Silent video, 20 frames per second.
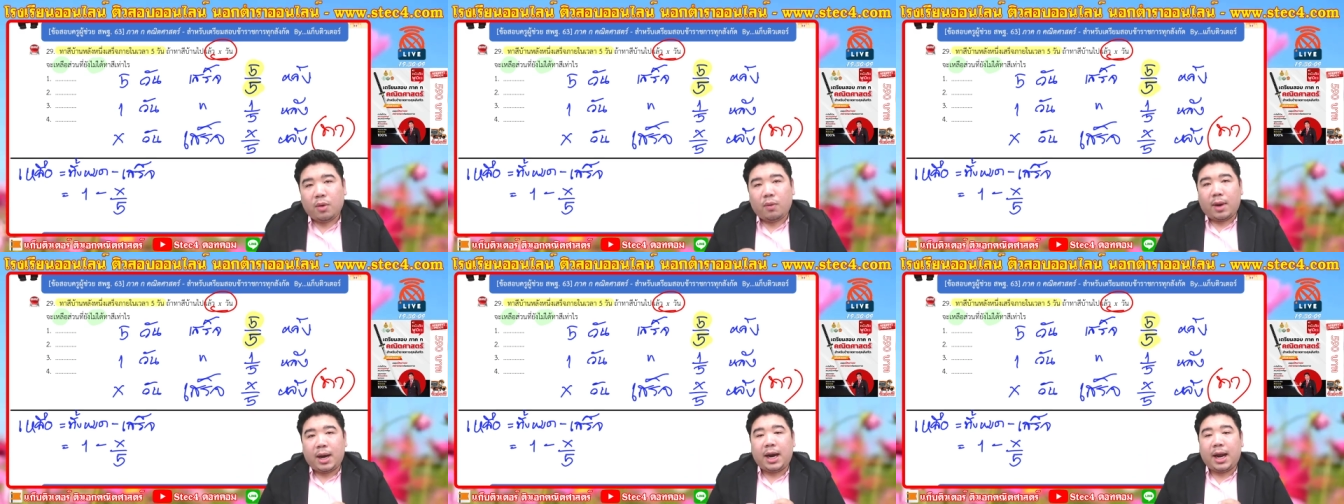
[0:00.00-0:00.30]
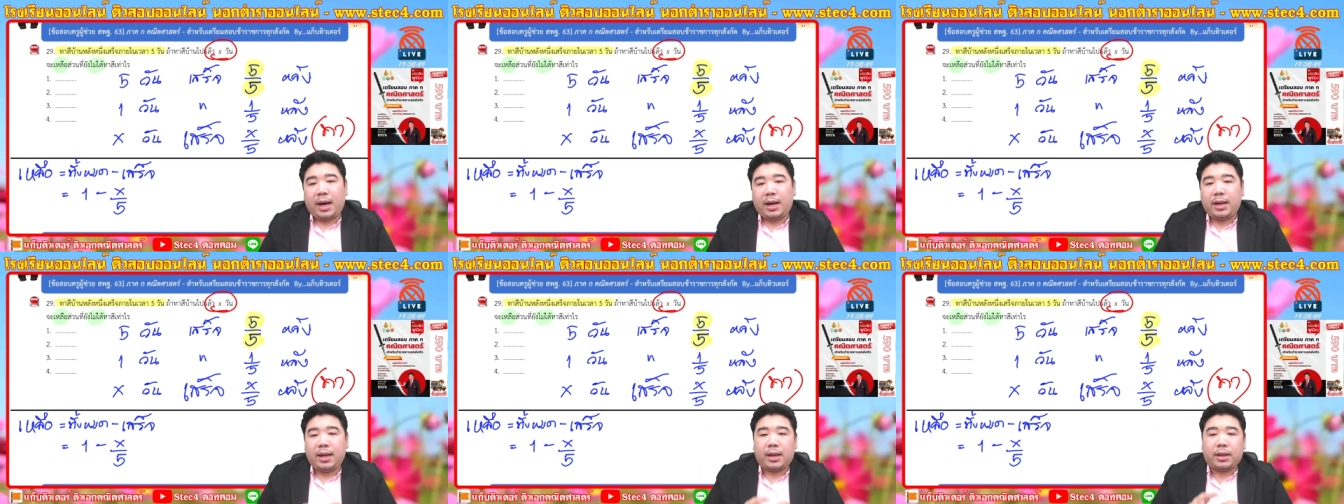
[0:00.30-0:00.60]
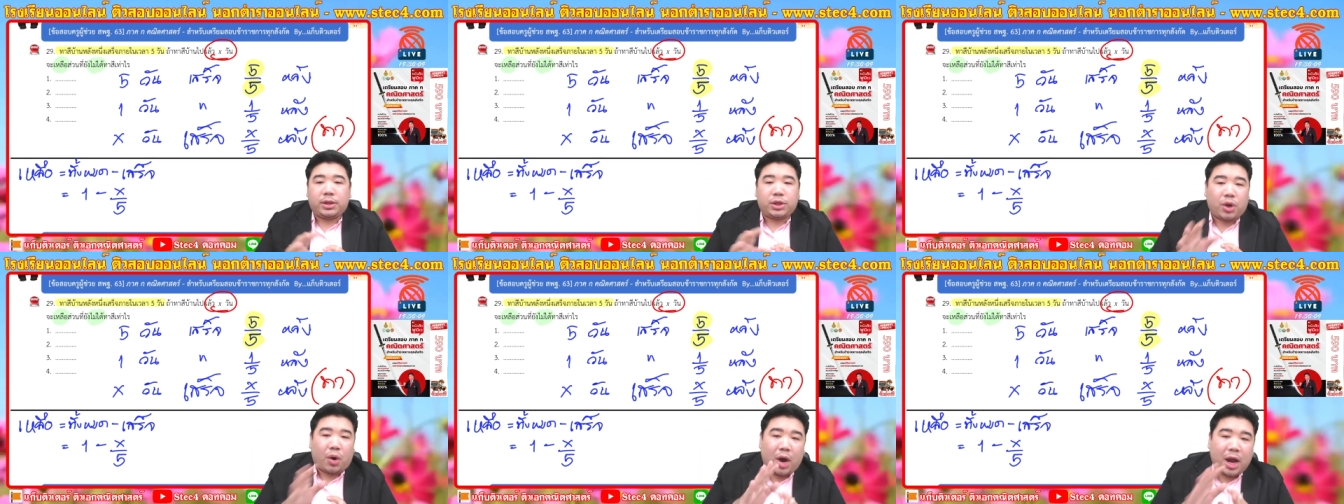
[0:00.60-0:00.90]
วันนั้นเนี่ย
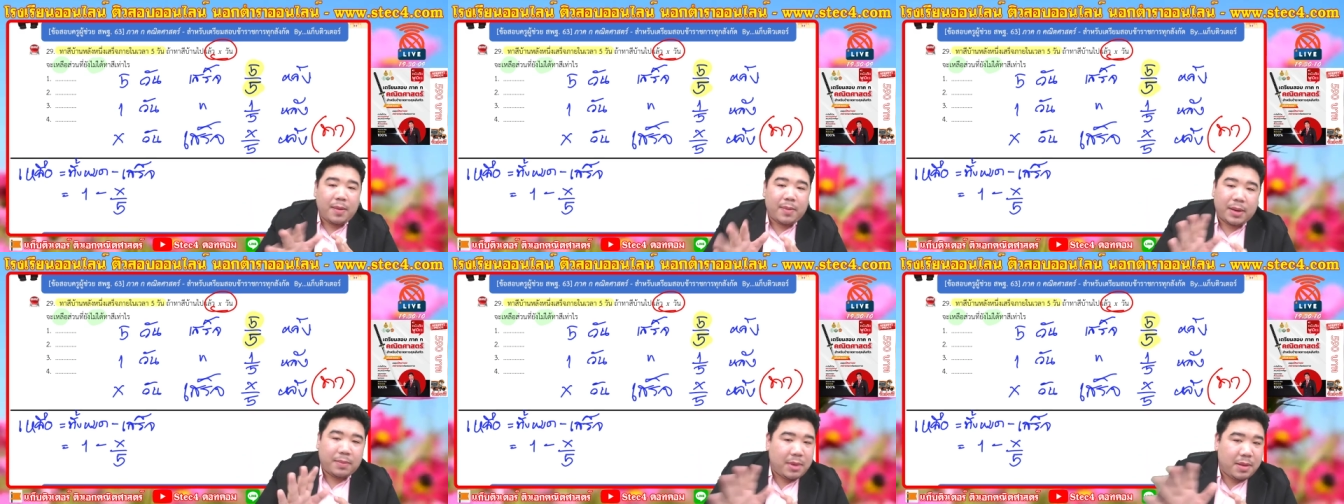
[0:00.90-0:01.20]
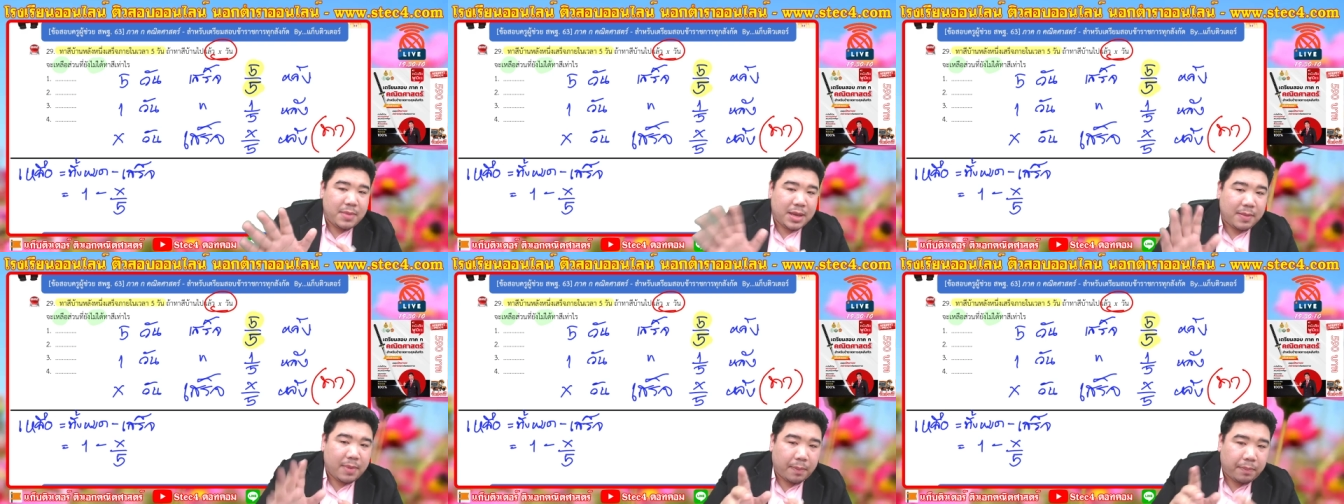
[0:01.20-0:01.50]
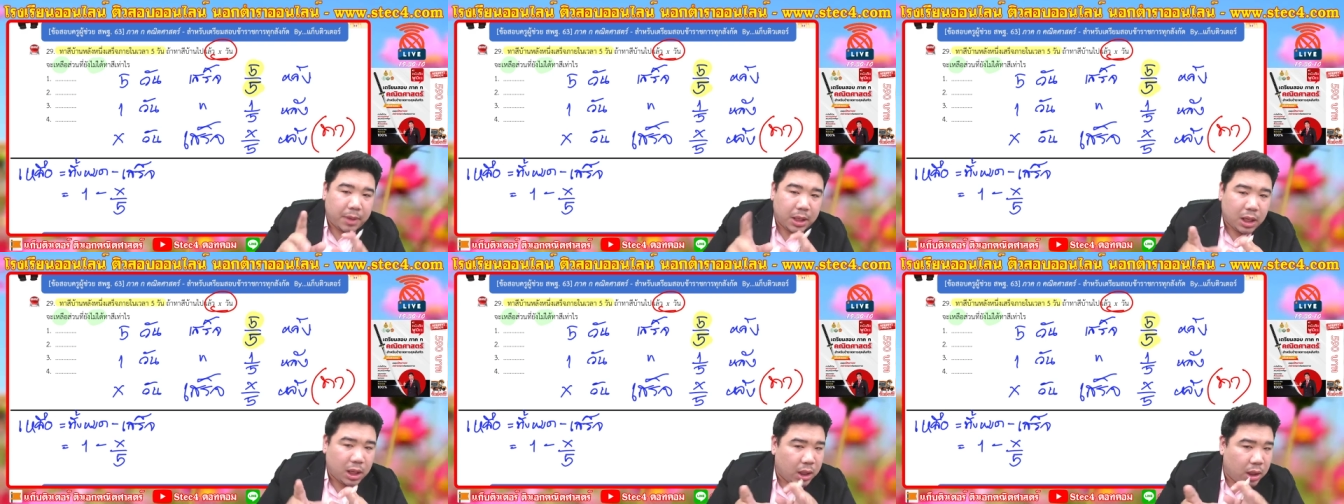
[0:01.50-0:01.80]
ช้อยมันไม่มีแบบ
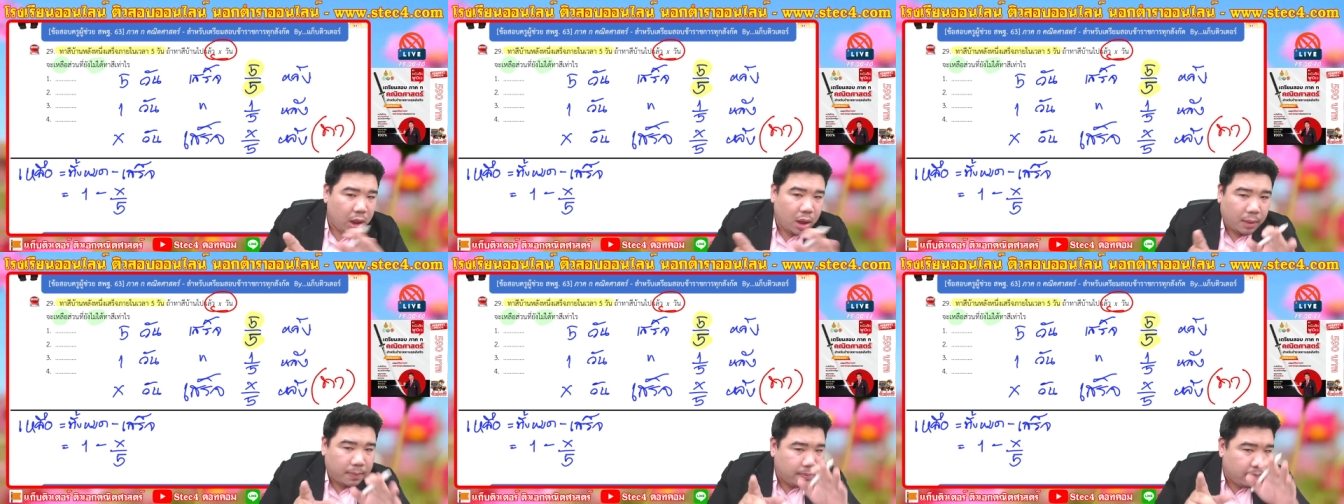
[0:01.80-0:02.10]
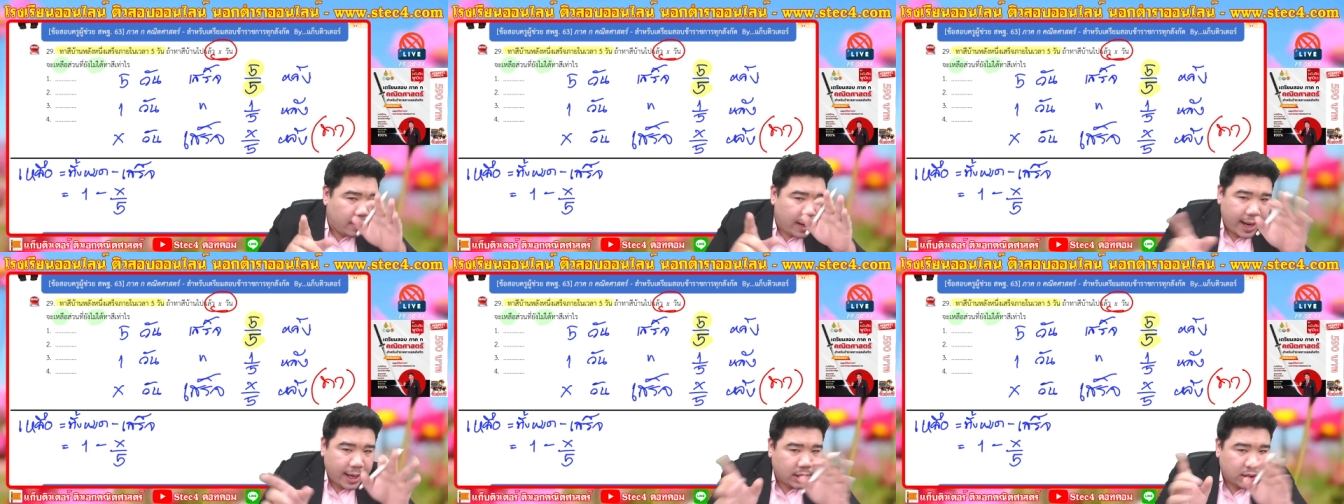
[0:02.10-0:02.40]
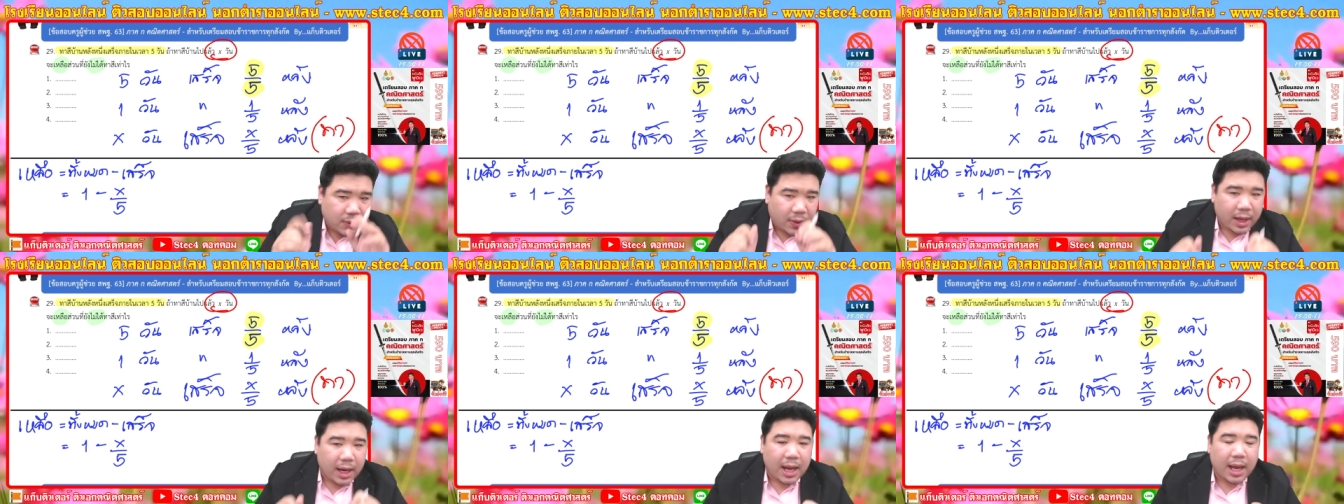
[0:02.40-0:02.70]
หนึ่งลบ x
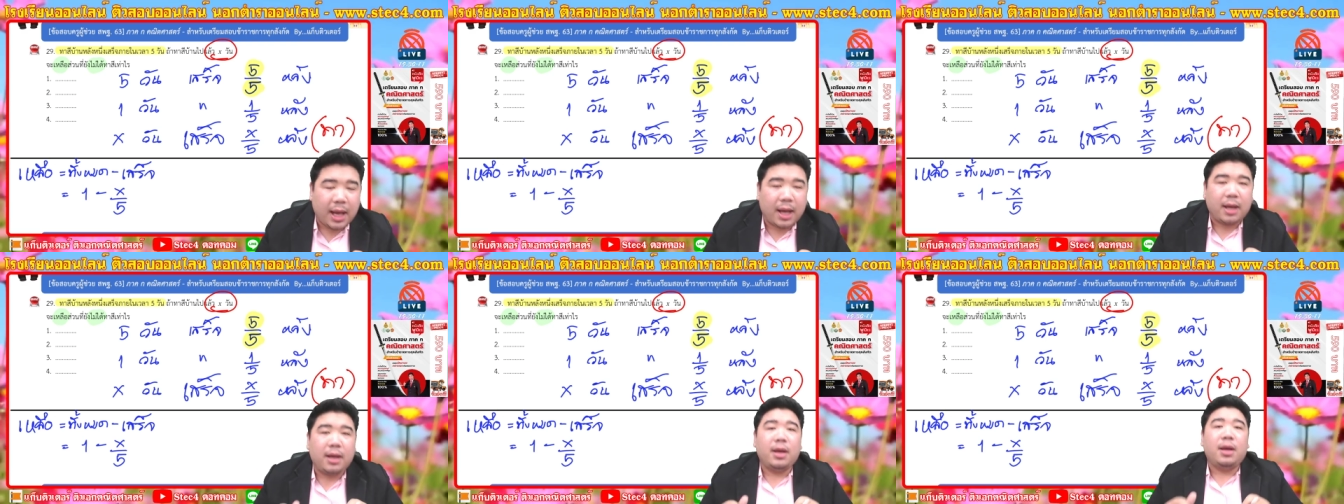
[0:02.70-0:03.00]
ส่วนห้า